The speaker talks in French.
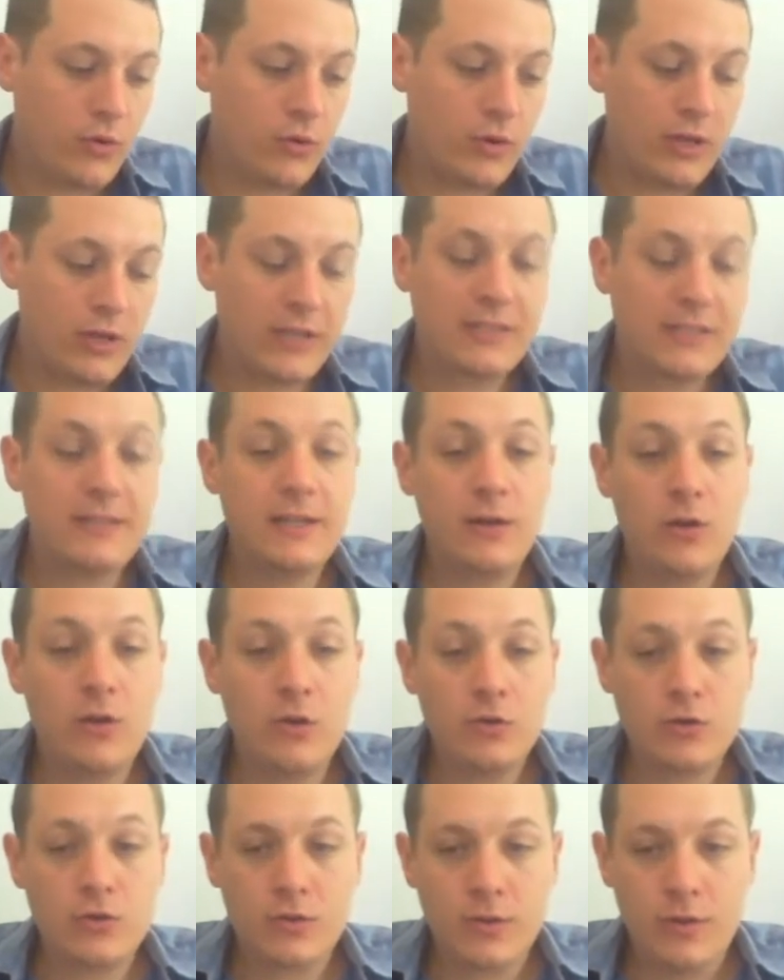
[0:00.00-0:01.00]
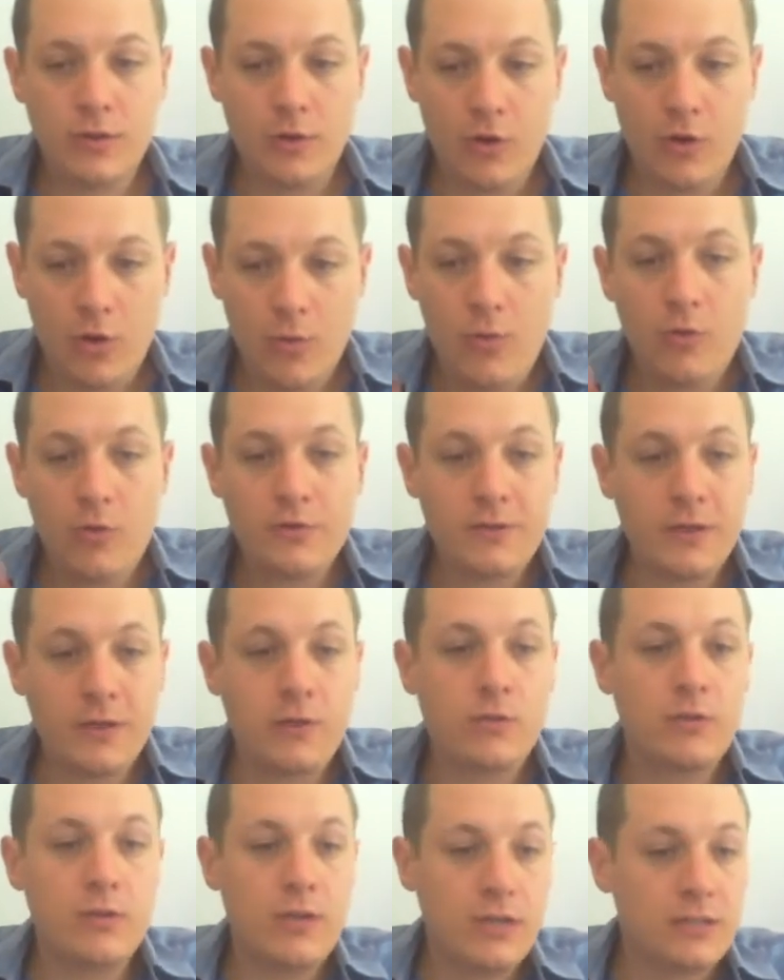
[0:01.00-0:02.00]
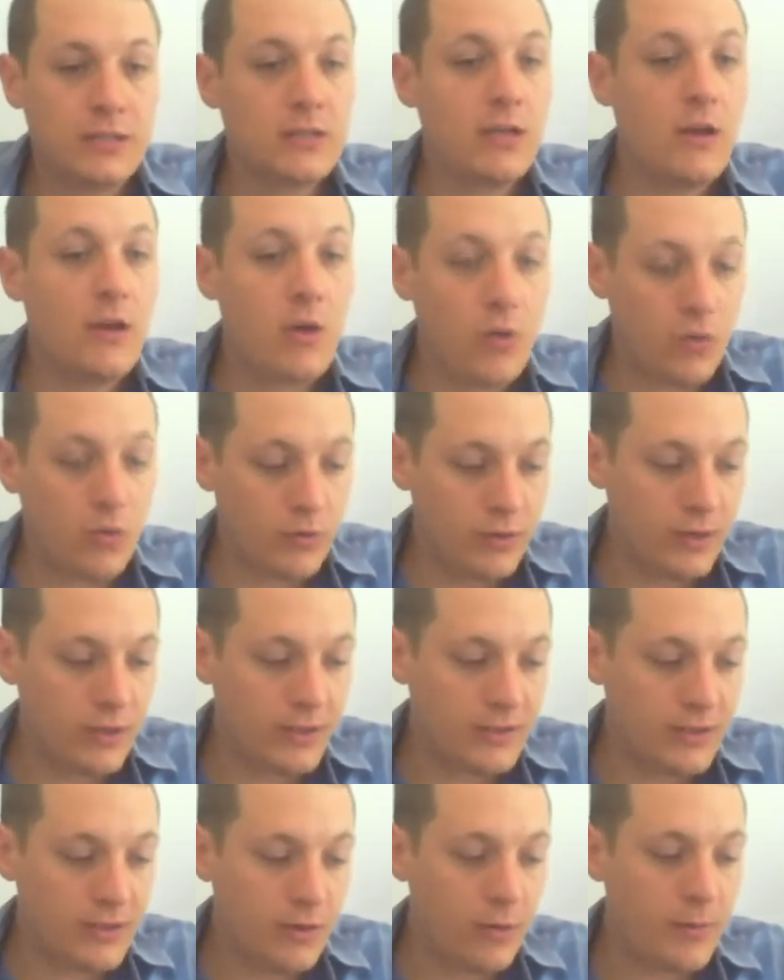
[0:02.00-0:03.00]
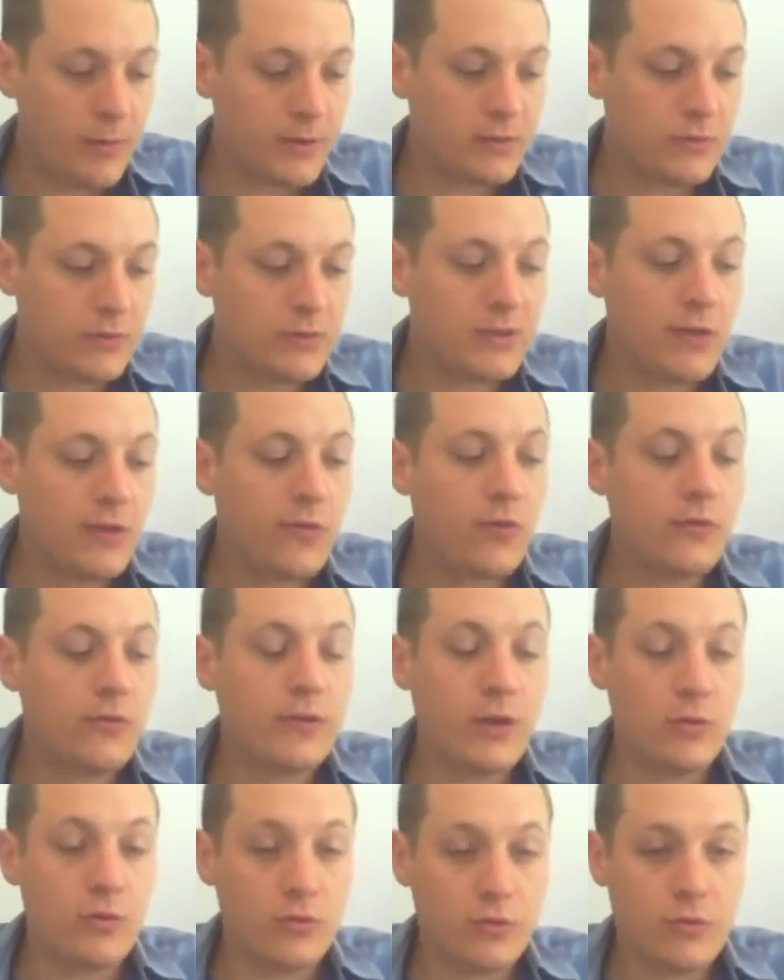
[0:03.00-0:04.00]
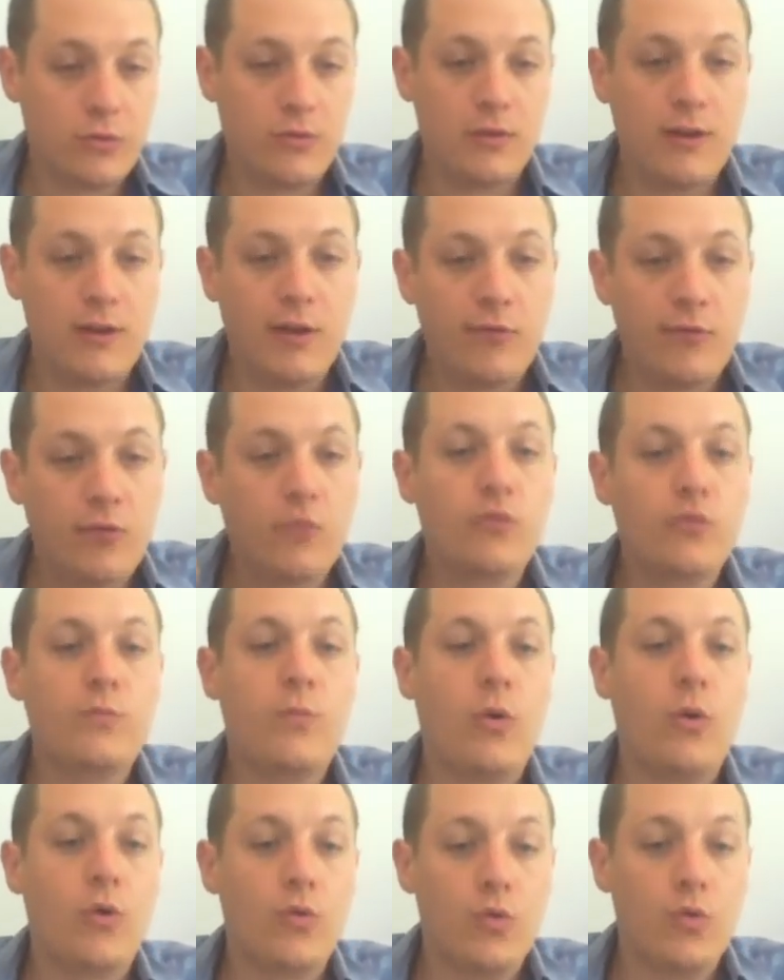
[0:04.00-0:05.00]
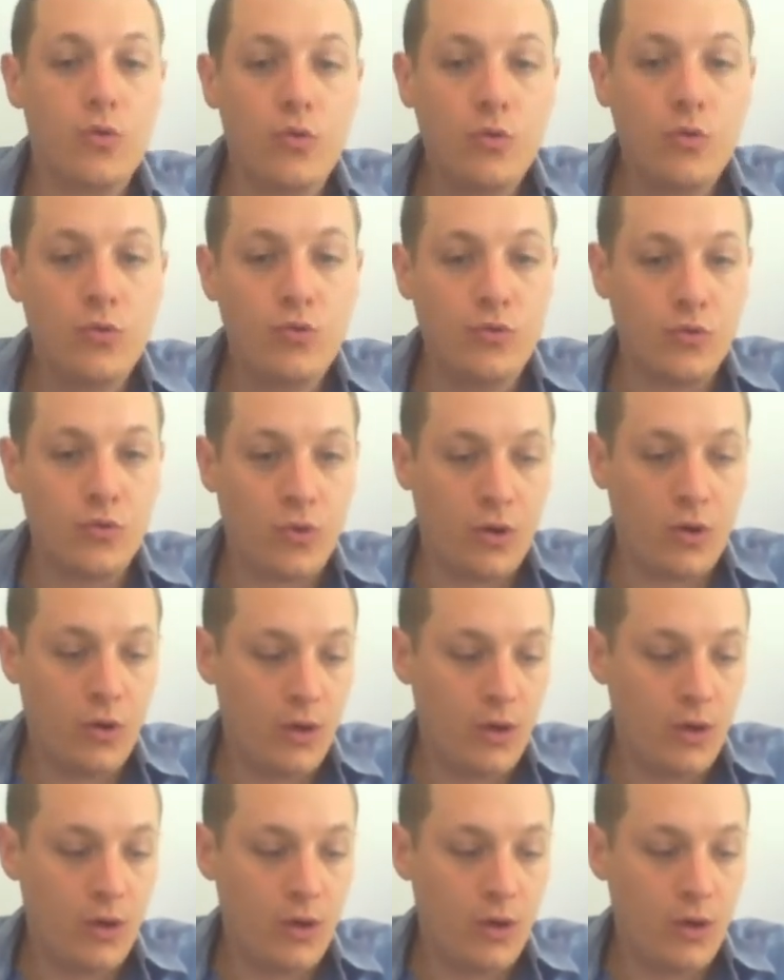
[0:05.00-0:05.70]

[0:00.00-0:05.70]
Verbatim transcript: l'excellence comment on sait qu'on est excellent on est excellent parce qu'on s'affronte à l'autre l'affrontement le concours